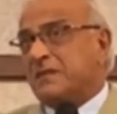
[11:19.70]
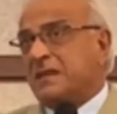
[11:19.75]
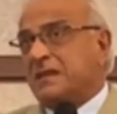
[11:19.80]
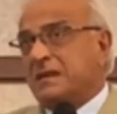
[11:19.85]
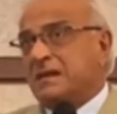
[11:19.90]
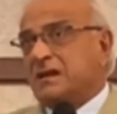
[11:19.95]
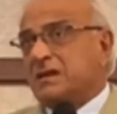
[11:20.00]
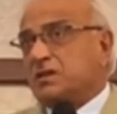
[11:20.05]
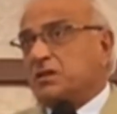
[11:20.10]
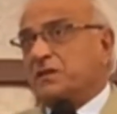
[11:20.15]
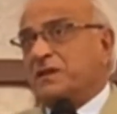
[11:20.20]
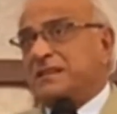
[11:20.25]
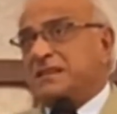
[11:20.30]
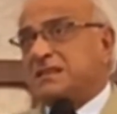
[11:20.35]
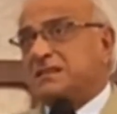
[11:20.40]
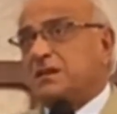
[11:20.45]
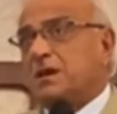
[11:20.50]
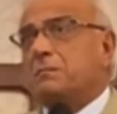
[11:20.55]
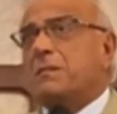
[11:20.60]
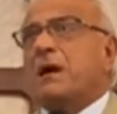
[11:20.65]

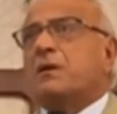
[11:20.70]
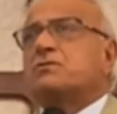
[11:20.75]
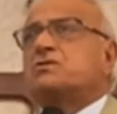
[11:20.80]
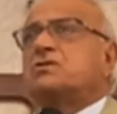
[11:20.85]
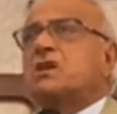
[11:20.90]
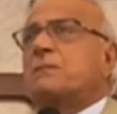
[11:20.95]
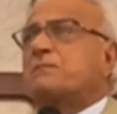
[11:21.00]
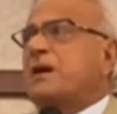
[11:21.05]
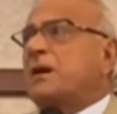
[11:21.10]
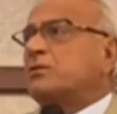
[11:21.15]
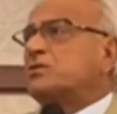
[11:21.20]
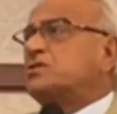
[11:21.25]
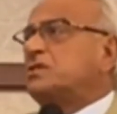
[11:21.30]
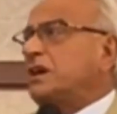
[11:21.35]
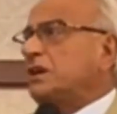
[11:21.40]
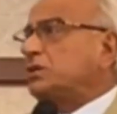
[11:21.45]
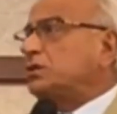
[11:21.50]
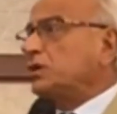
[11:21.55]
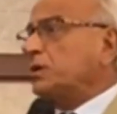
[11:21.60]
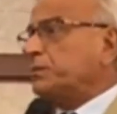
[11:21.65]
Dovete, ma a un
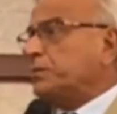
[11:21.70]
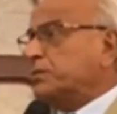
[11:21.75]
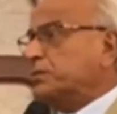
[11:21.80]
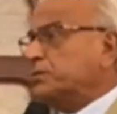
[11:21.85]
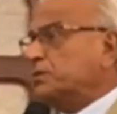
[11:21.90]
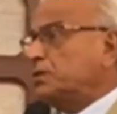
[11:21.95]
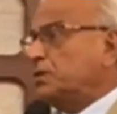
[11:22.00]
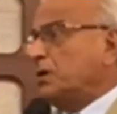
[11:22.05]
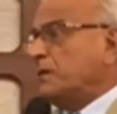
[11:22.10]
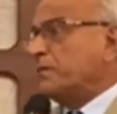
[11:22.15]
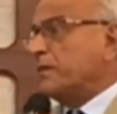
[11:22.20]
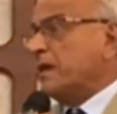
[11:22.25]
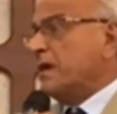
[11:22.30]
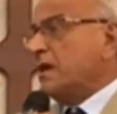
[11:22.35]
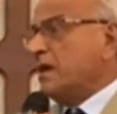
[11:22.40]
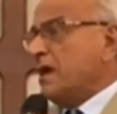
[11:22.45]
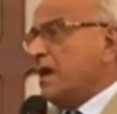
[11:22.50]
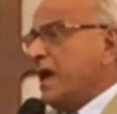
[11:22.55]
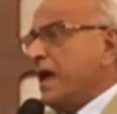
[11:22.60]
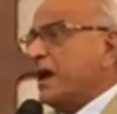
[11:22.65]
certo punto
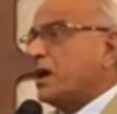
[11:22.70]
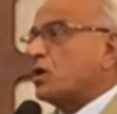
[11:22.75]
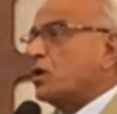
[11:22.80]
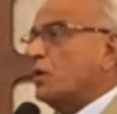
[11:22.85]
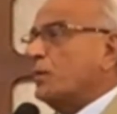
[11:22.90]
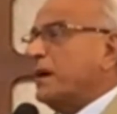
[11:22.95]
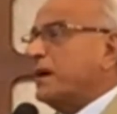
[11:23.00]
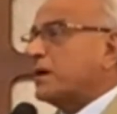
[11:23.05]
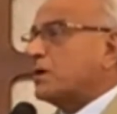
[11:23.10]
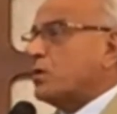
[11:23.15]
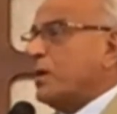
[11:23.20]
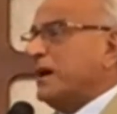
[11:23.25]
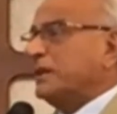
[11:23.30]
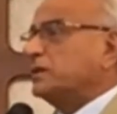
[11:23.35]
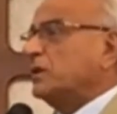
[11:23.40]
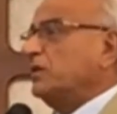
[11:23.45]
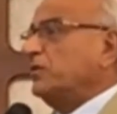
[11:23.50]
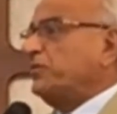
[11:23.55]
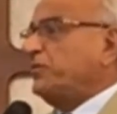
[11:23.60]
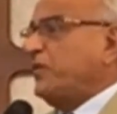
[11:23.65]
è come quando
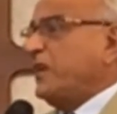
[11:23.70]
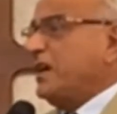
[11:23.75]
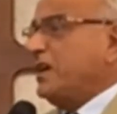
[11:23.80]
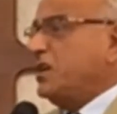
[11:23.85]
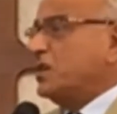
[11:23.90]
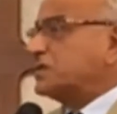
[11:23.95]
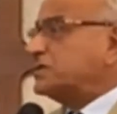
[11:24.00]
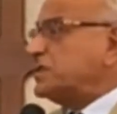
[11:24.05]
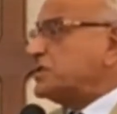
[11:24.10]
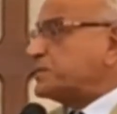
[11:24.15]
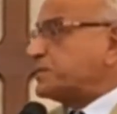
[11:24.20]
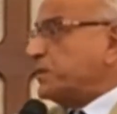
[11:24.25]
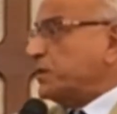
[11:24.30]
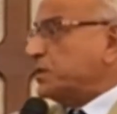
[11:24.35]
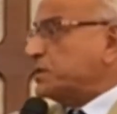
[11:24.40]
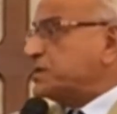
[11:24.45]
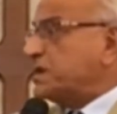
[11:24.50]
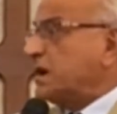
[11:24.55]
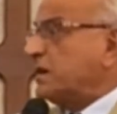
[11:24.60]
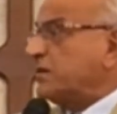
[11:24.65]
il figlio si
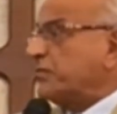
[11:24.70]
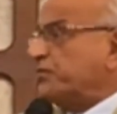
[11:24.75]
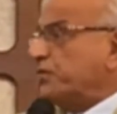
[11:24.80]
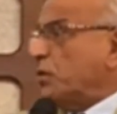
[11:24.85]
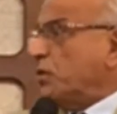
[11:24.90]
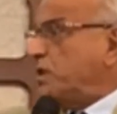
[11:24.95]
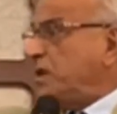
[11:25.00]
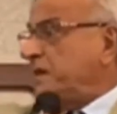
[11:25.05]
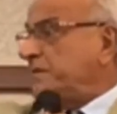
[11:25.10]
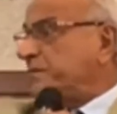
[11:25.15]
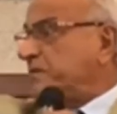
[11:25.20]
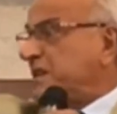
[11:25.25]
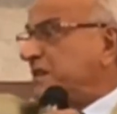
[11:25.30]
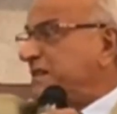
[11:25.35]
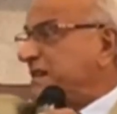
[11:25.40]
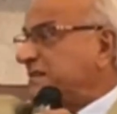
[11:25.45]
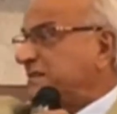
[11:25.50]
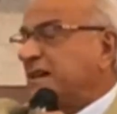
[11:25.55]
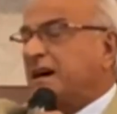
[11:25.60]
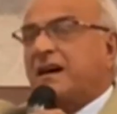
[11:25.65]
sposa, fuori deve
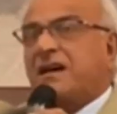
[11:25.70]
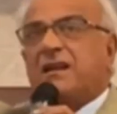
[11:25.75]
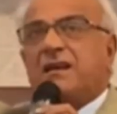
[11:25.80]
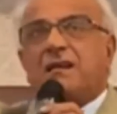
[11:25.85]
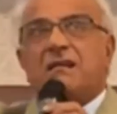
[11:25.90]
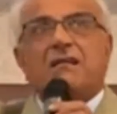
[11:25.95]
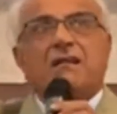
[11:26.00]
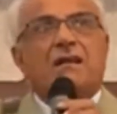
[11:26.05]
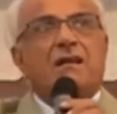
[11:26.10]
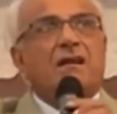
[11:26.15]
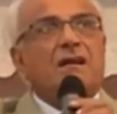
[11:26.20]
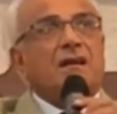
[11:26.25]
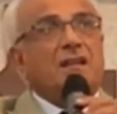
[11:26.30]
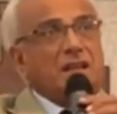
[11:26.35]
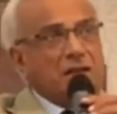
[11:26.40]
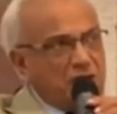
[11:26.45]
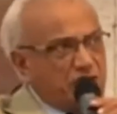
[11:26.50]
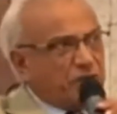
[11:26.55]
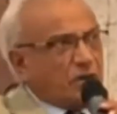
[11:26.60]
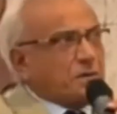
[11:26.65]
andare,
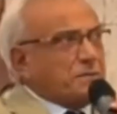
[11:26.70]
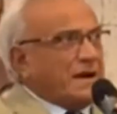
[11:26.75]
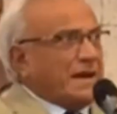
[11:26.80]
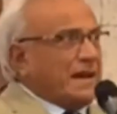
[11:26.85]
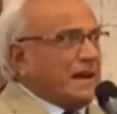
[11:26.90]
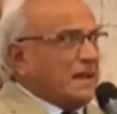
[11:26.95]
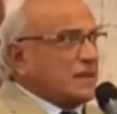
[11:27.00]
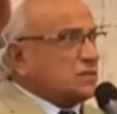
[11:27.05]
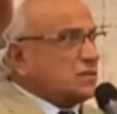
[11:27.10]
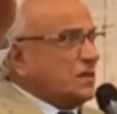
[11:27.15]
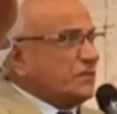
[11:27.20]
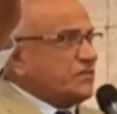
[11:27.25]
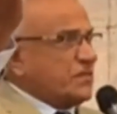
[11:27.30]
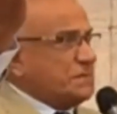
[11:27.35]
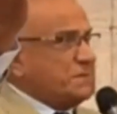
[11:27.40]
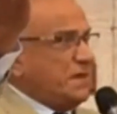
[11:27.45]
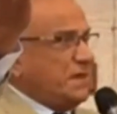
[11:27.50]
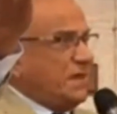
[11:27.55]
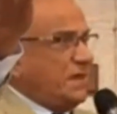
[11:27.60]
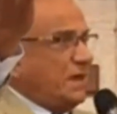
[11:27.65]
deve formare la sua
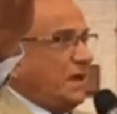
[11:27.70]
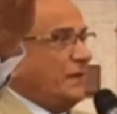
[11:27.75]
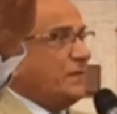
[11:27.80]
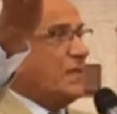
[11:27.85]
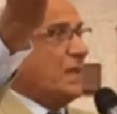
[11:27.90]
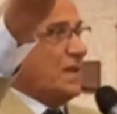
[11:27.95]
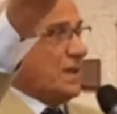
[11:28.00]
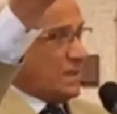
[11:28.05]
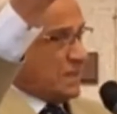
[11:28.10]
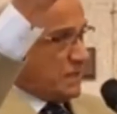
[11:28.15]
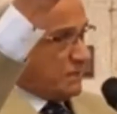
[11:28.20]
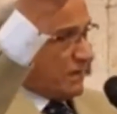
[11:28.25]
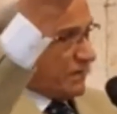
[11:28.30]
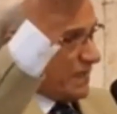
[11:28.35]
famiglia, deve avere